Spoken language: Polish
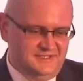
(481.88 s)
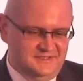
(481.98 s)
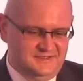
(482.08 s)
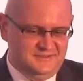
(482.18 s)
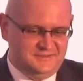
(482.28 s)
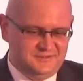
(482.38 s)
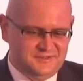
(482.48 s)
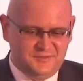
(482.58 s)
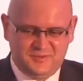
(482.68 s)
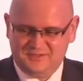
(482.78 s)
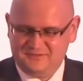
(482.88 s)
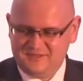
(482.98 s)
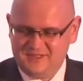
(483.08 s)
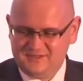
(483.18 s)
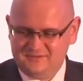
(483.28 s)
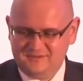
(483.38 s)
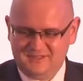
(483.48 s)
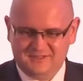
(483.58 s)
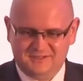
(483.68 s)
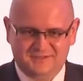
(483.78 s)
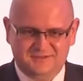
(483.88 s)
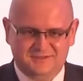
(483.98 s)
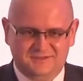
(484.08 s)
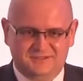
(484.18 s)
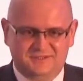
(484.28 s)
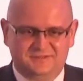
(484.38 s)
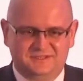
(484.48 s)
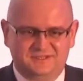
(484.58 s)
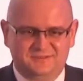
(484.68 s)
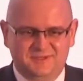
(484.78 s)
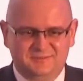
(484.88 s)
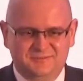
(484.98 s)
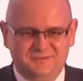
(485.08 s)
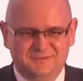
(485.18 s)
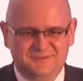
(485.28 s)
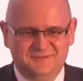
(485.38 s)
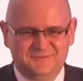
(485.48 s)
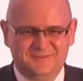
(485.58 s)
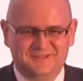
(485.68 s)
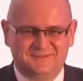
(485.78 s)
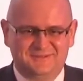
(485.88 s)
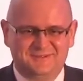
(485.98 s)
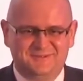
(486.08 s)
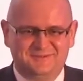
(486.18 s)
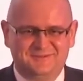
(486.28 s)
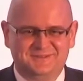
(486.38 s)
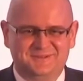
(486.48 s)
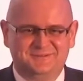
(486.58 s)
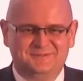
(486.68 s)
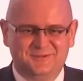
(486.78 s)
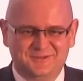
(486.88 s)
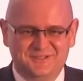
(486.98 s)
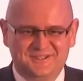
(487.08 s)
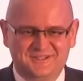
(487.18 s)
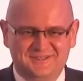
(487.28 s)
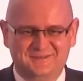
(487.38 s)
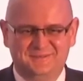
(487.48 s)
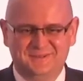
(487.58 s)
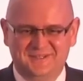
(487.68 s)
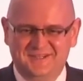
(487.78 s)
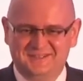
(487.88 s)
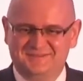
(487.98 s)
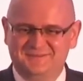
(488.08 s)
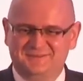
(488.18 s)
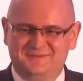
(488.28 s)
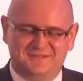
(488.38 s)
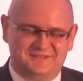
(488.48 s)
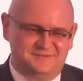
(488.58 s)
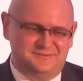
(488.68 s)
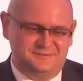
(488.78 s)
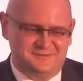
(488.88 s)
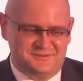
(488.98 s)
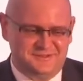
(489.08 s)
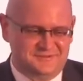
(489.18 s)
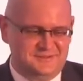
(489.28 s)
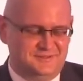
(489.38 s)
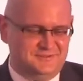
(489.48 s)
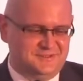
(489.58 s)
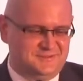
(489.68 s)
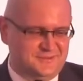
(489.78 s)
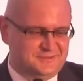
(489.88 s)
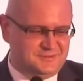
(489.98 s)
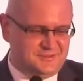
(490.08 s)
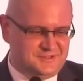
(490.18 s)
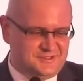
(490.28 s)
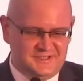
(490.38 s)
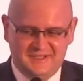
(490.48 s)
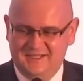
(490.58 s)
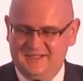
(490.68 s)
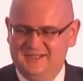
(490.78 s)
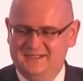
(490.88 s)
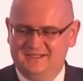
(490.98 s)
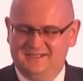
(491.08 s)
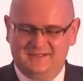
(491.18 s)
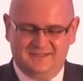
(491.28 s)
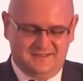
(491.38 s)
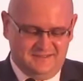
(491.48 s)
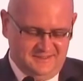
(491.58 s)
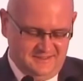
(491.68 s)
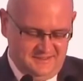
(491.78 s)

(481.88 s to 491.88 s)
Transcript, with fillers: e, to wszystko Państwo znacie. Wydaje się, że dzisiaj w czasach memów to można to zrobić prościej, bo generalnie świat idzie w tą stronę, że wszystko będziemy robić prościej. E,